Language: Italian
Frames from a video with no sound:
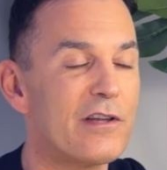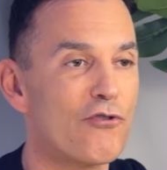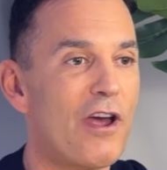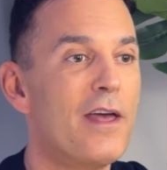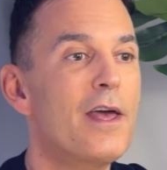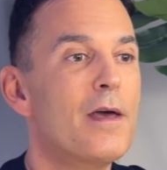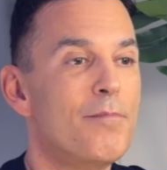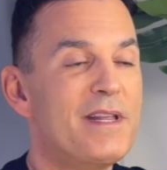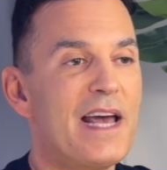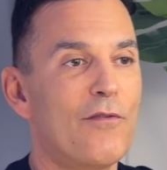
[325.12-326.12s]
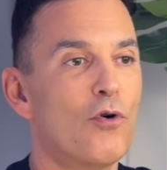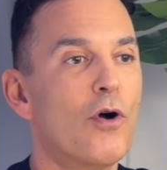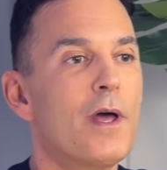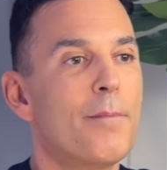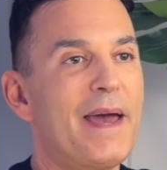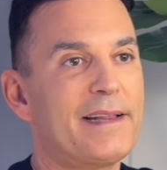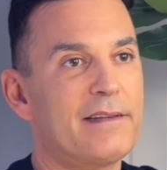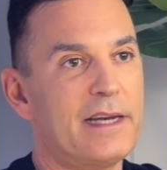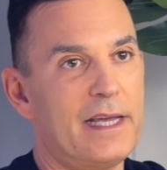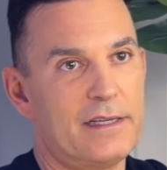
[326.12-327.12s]
cioè mi devo
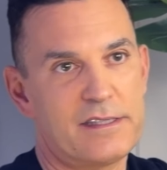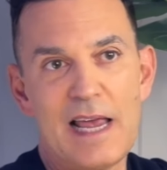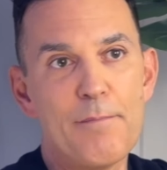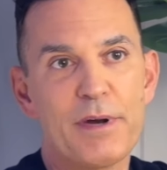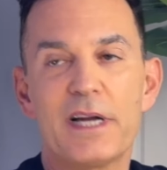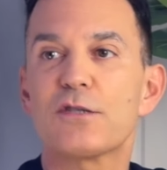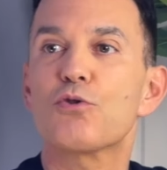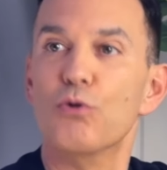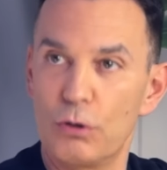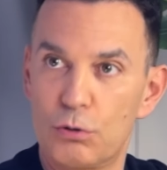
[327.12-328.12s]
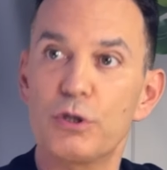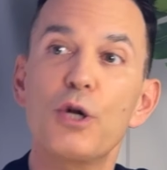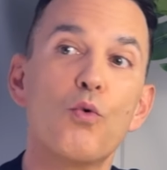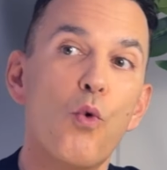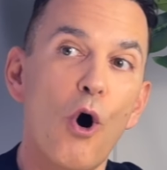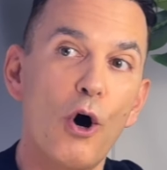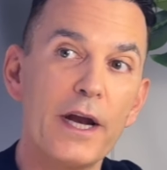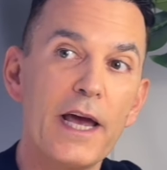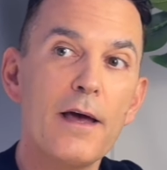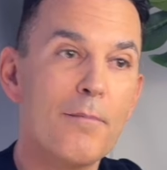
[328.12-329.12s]
mettere sempre in ascolto del
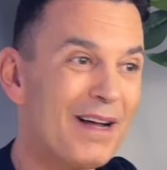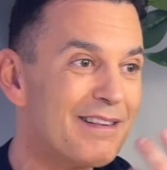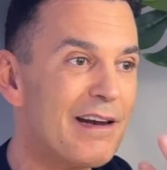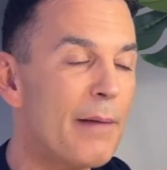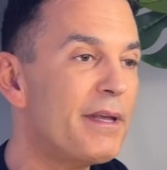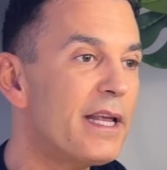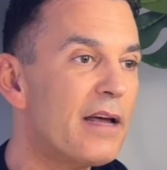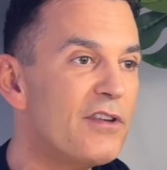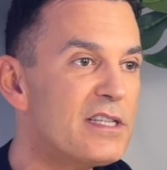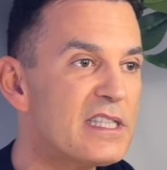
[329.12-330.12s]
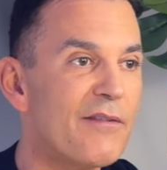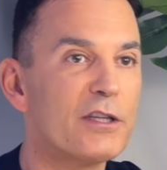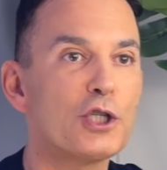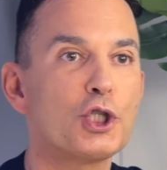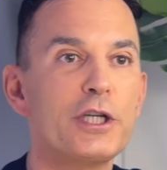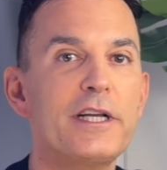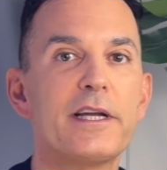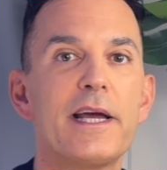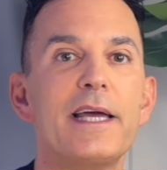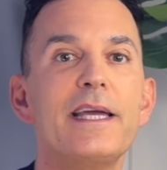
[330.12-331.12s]
cuore, ma tramite la vista vado a
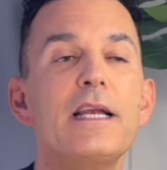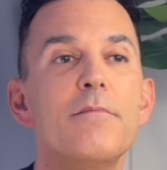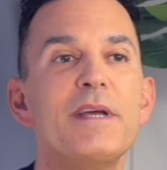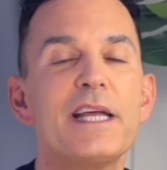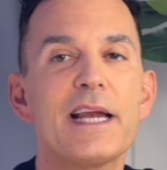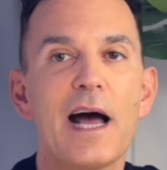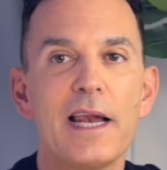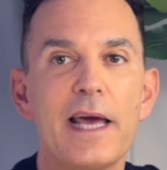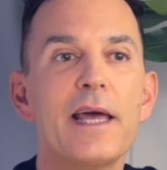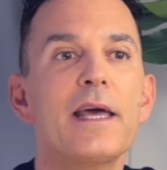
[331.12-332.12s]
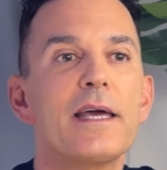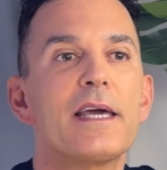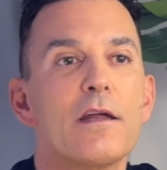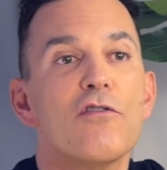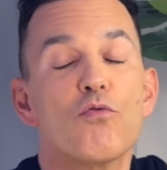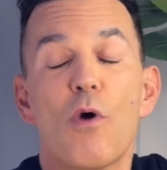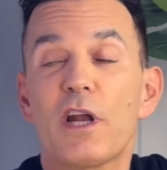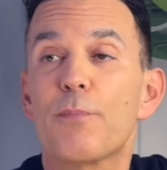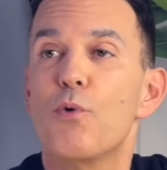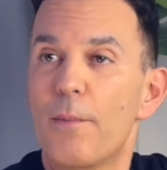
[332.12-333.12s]
scegliere il minerale che
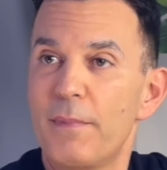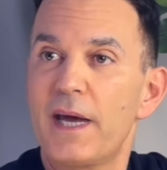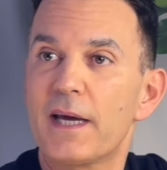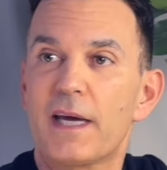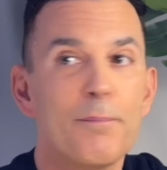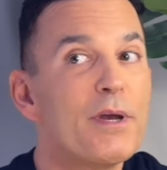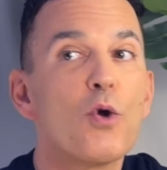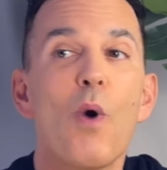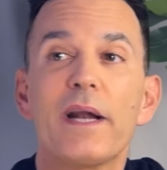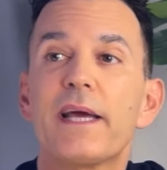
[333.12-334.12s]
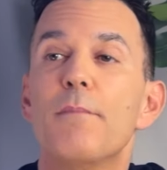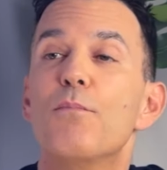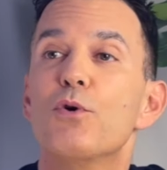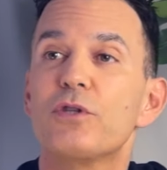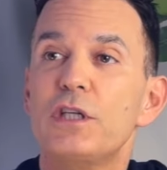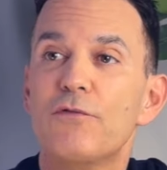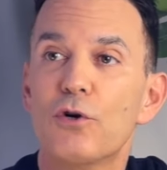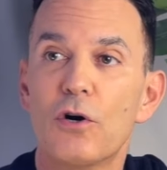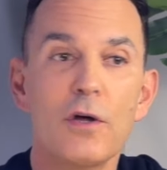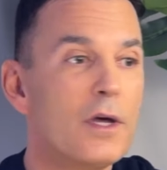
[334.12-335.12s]
risuona più a me, che per qualche
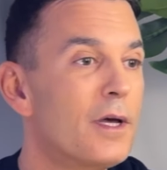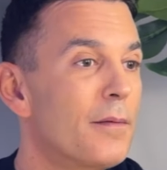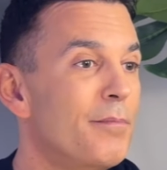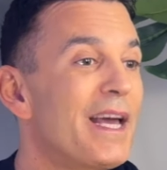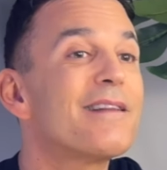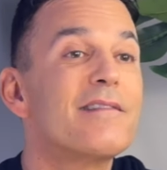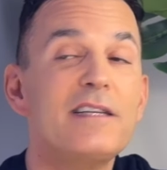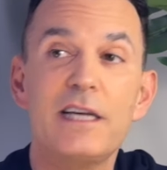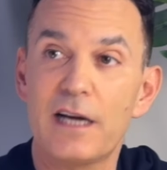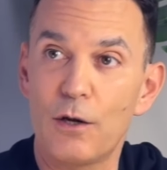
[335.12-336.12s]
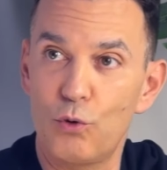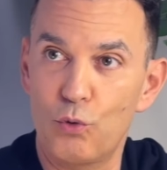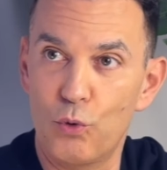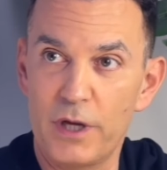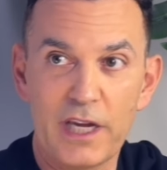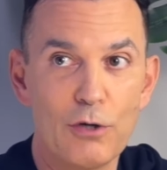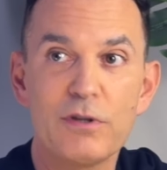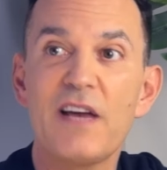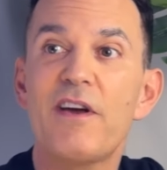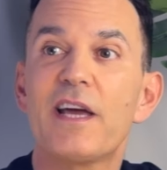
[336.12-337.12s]
motivo mi attira a lui, che non,
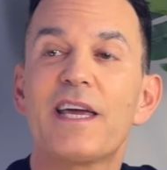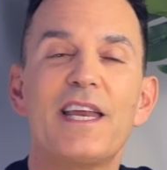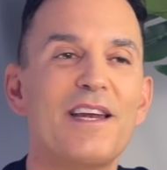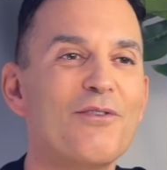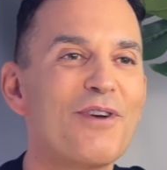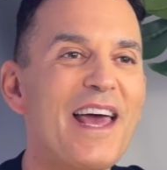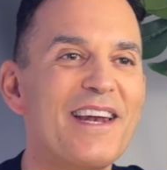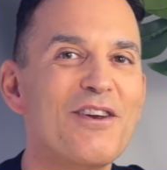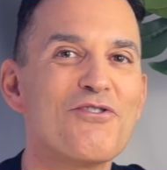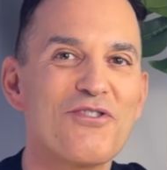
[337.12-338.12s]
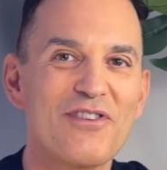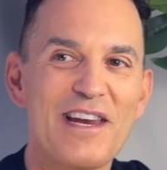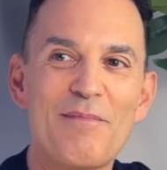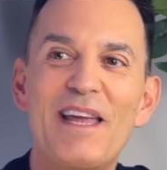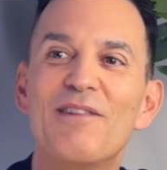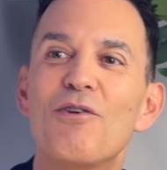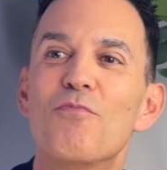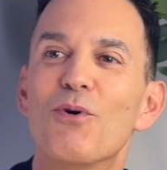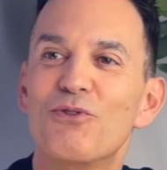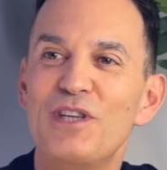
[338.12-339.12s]
deve, che non è necessariamente un
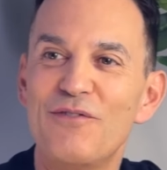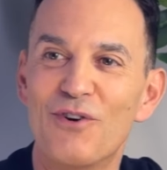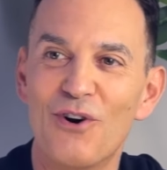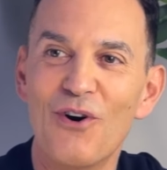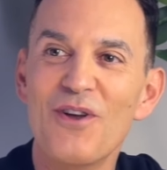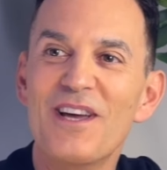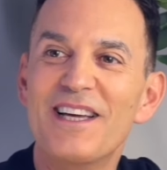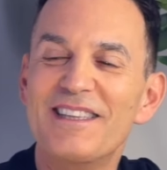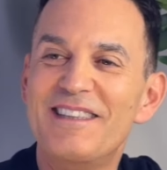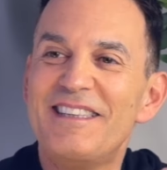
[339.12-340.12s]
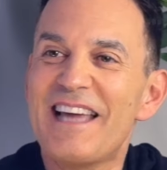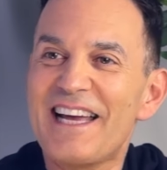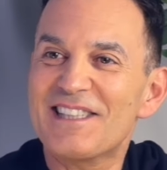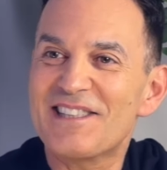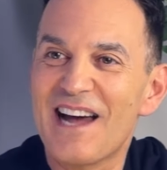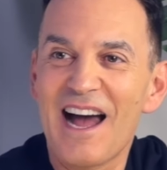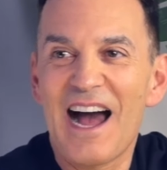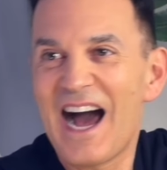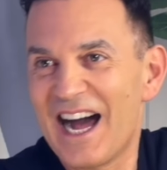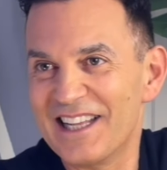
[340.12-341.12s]
motivo di
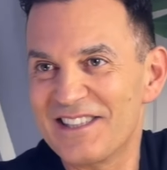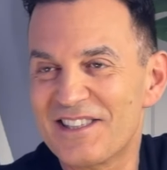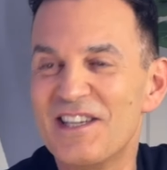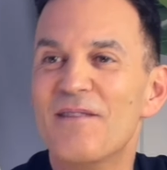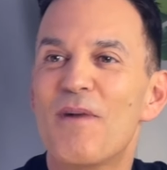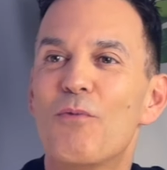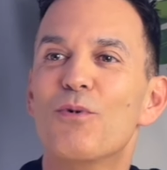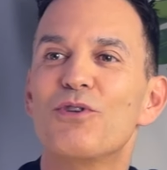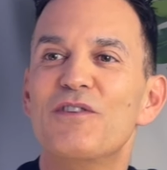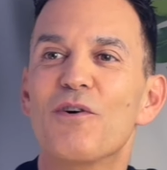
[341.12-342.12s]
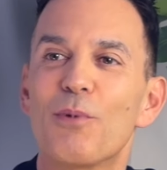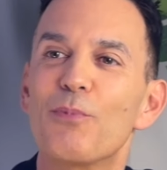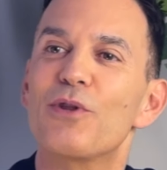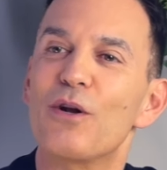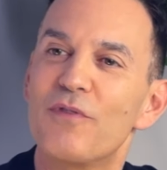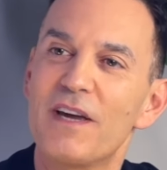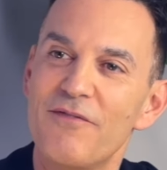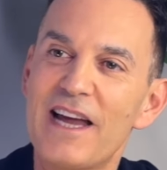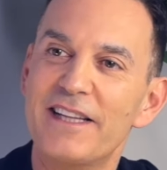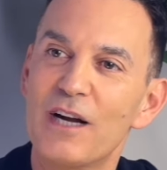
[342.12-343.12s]
testa, anzi, ma è un motivo proprio dal, che
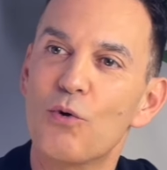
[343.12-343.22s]
viene dal